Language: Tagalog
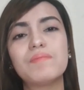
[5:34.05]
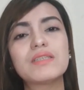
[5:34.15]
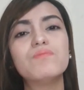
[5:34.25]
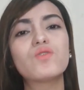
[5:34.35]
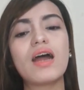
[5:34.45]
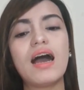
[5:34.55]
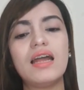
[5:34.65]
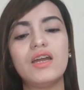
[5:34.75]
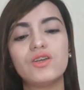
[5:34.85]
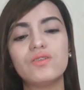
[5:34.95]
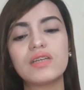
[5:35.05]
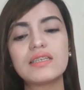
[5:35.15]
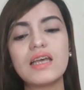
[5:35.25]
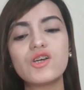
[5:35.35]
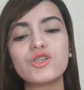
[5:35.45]
mas mura nga lang 'yun
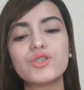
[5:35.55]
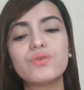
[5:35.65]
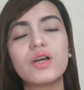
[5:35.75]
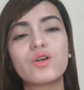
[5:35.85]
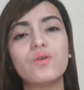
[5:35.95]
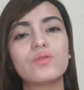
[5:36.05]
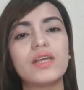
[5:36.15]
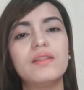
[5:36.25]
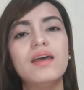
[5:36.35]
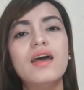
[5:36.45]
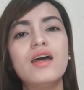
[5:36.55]
kasi ang sugar coated